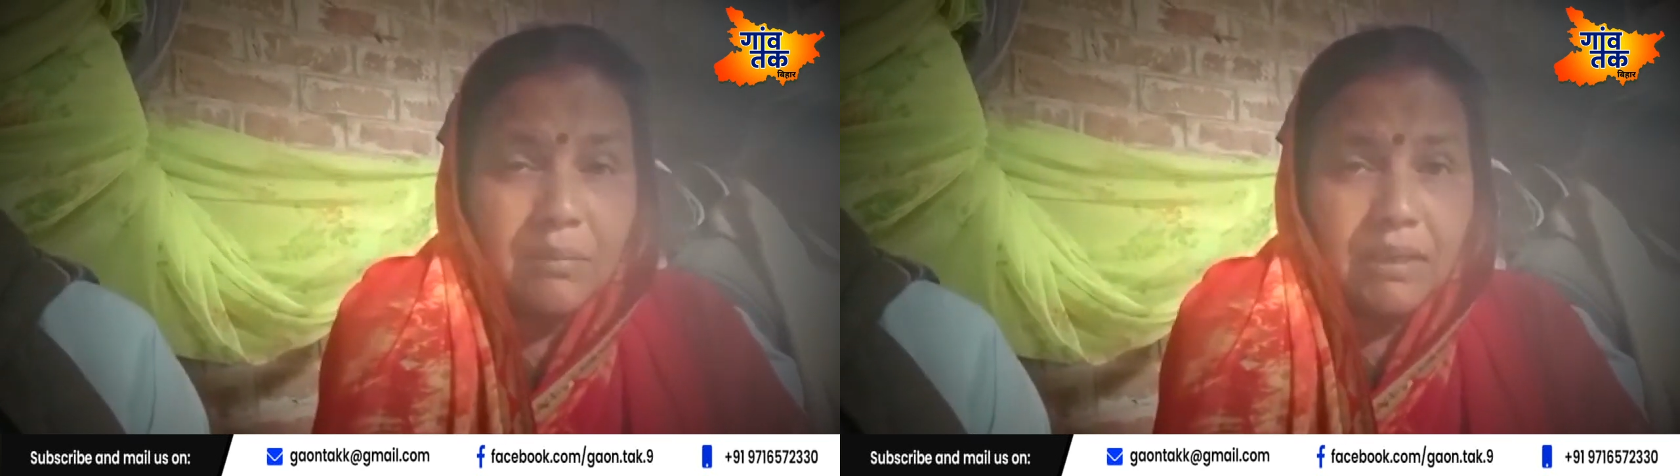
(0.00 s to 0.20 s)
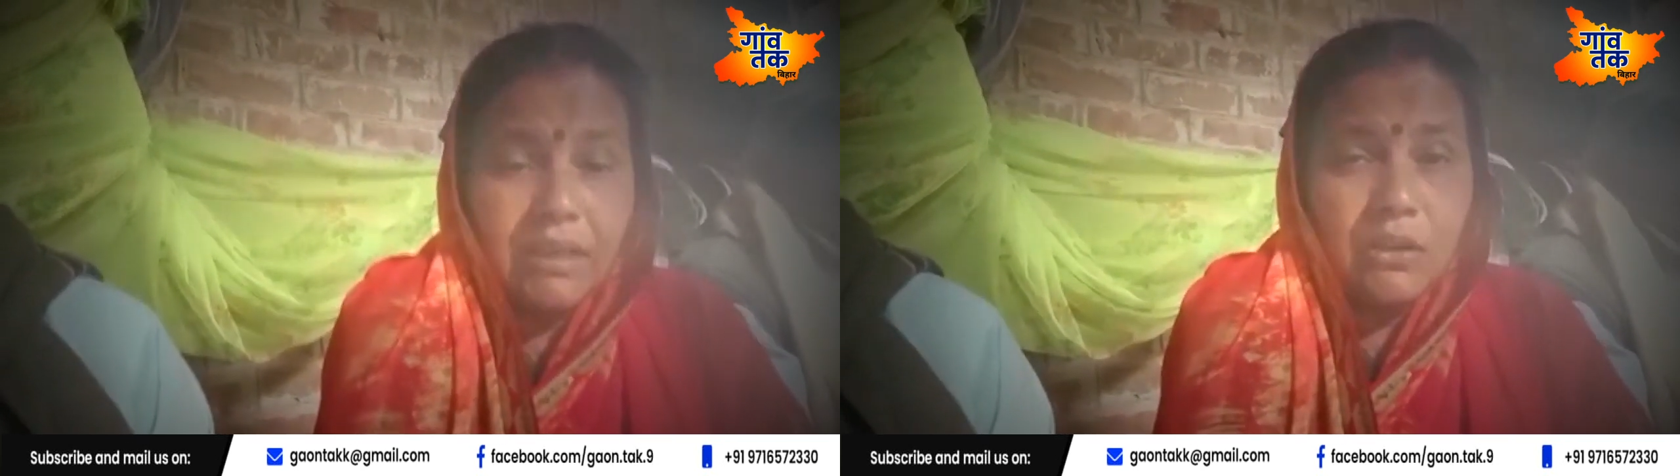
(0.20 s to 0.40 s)

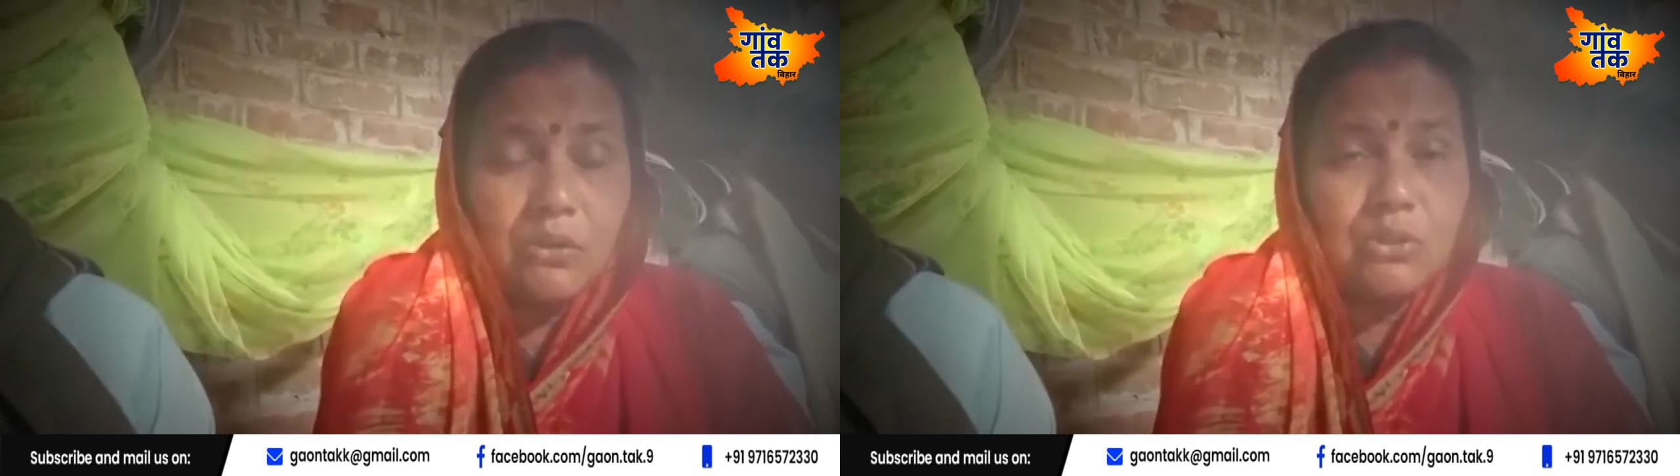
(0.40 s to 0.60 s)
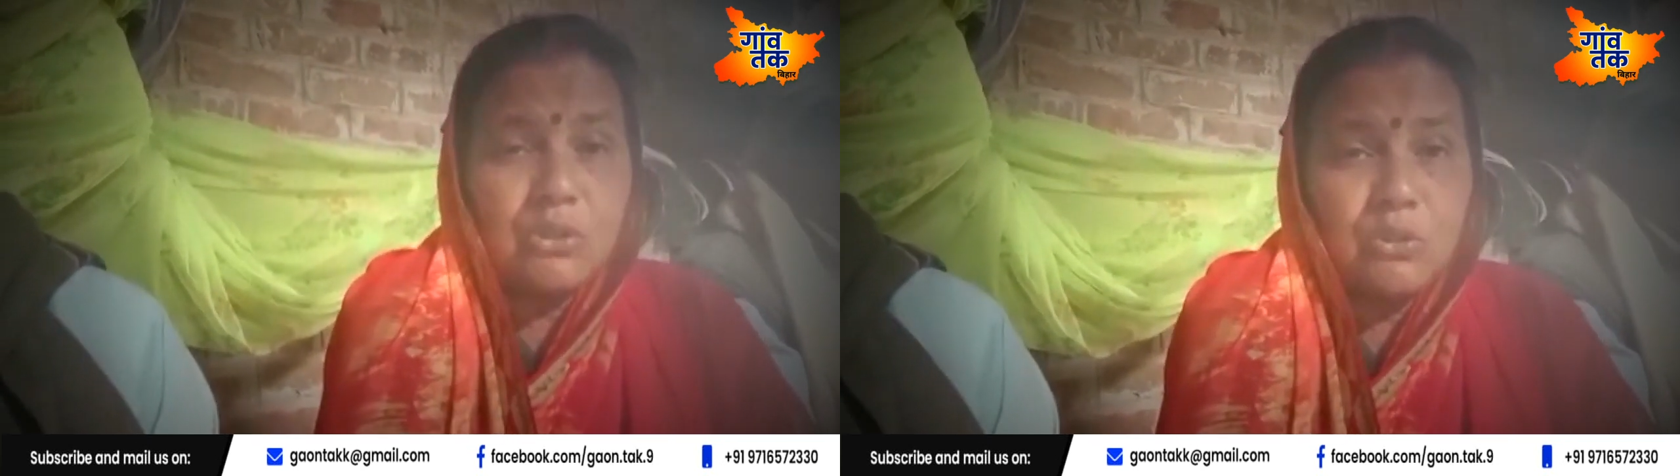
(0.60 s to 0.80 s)
तमन्ना
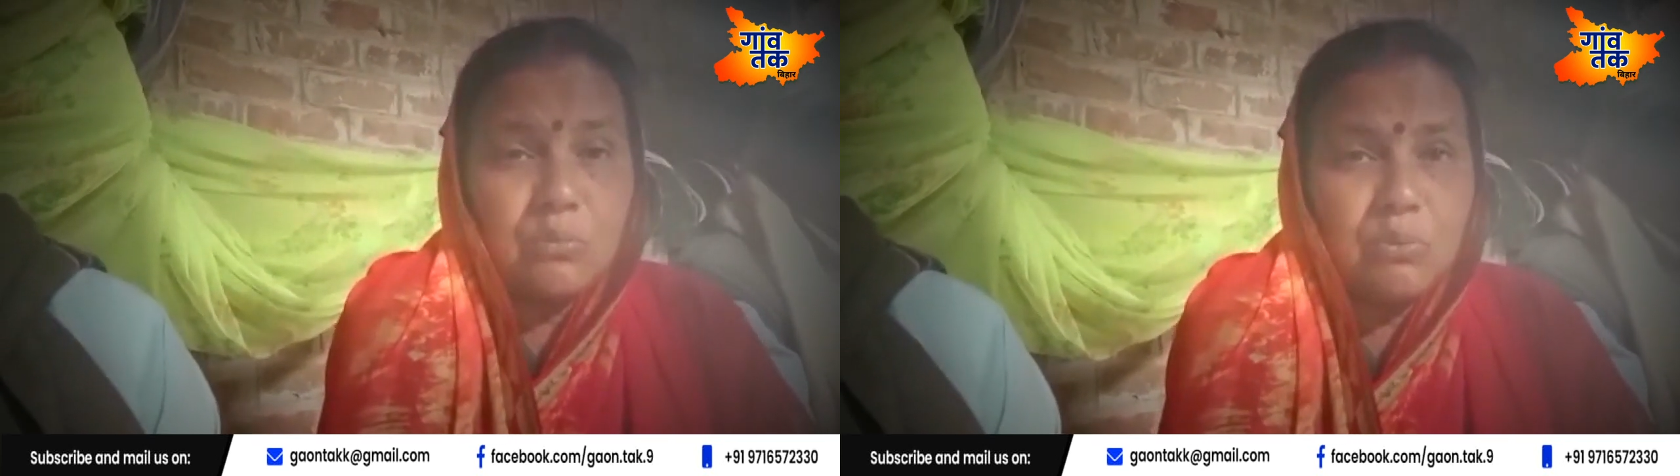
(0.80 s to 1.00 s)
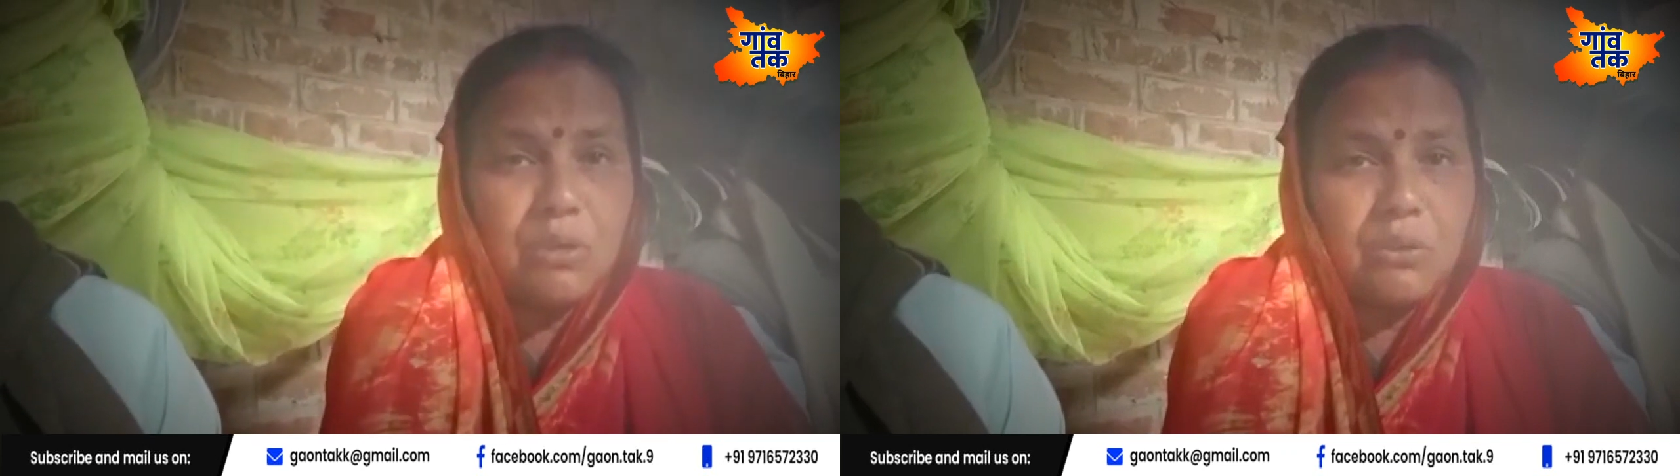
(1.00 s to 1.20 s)
हो तो
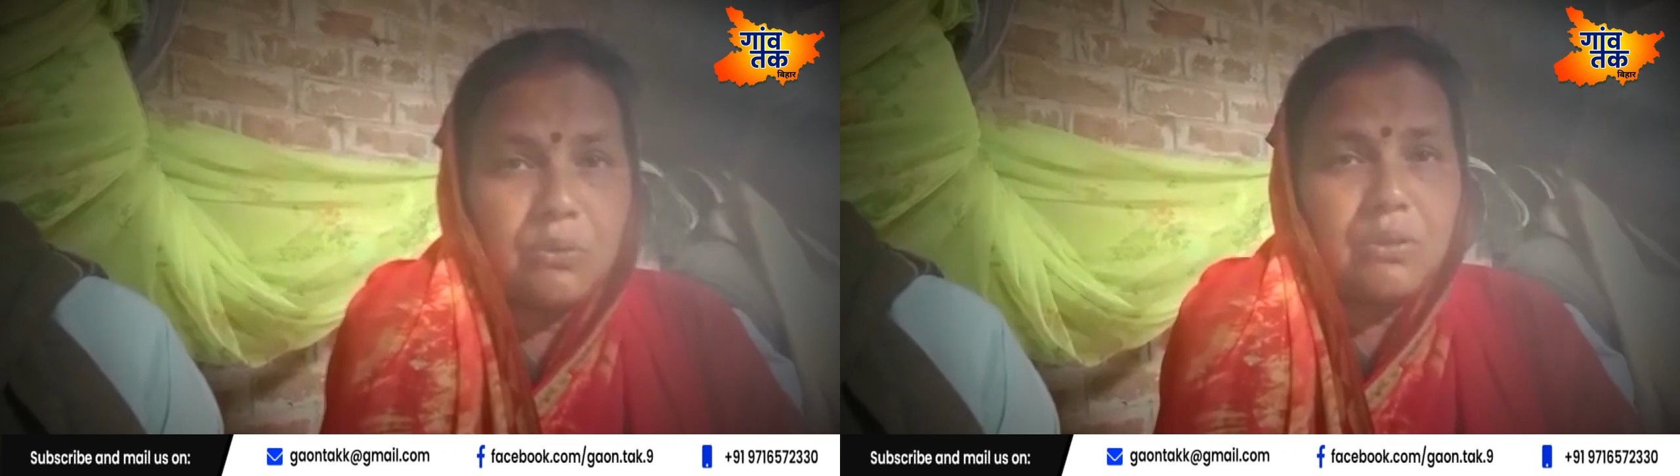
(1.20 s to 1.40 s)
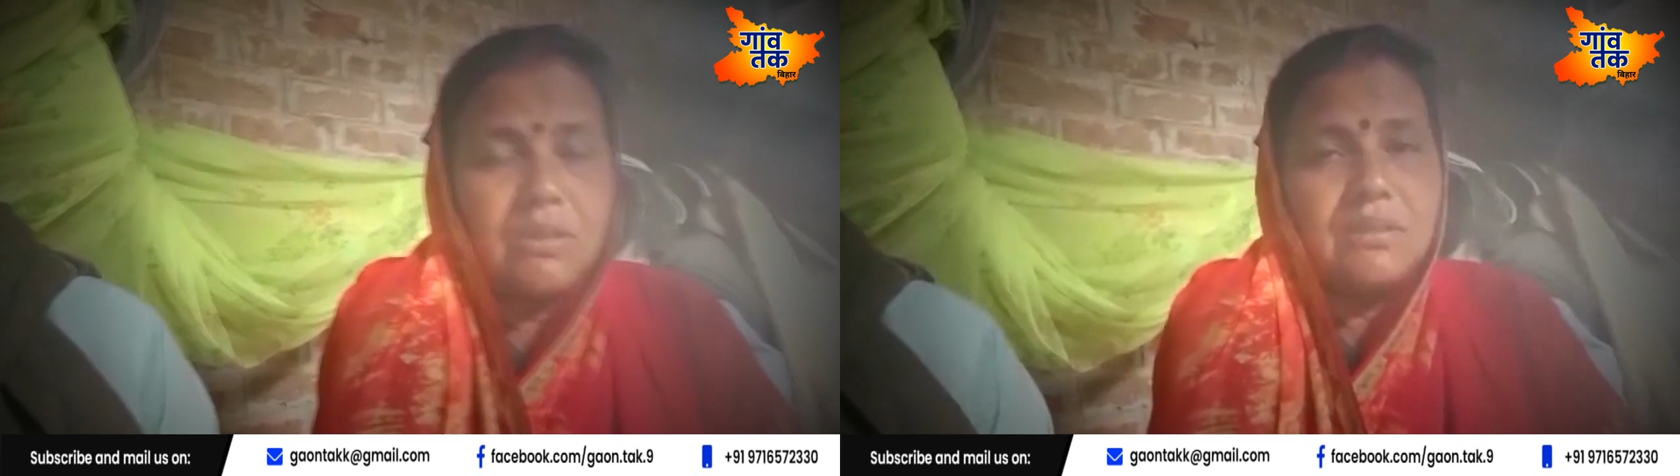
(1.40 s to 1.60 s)
ज़रूर पूरा
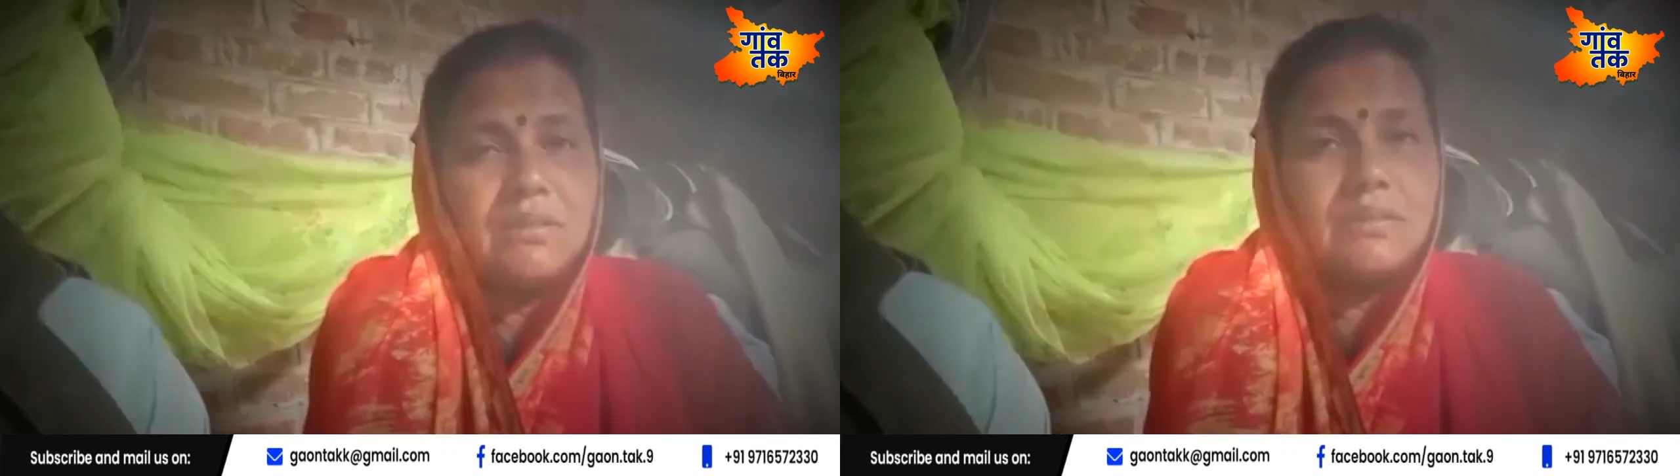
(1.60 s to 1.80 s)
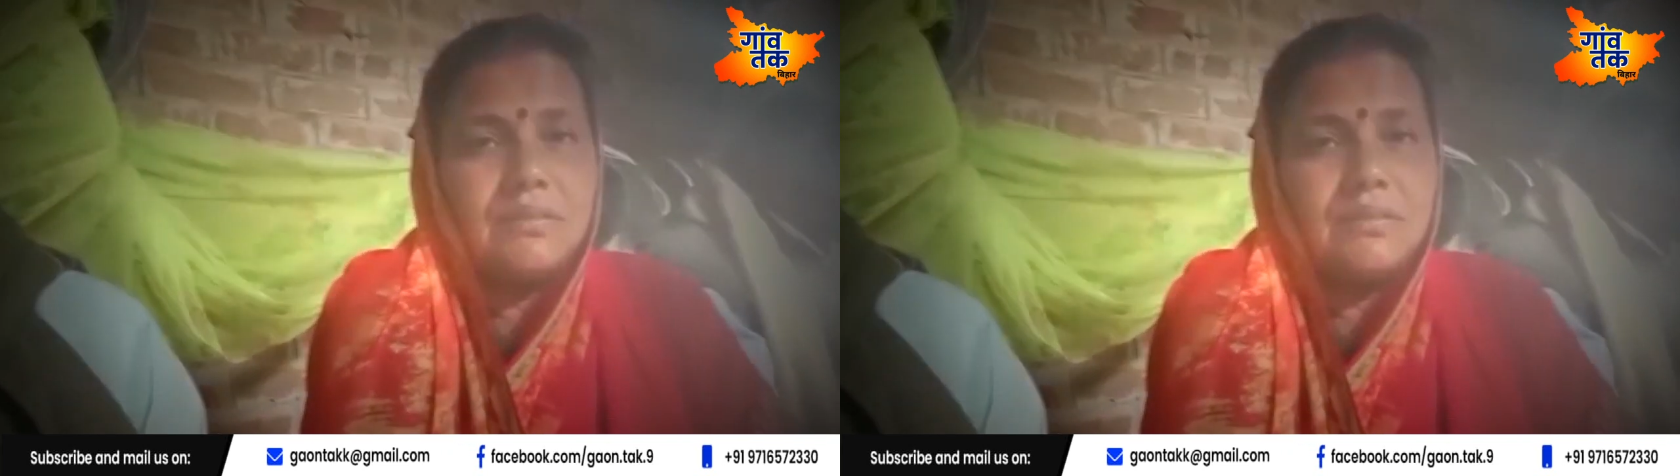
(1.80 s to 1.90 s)
होगा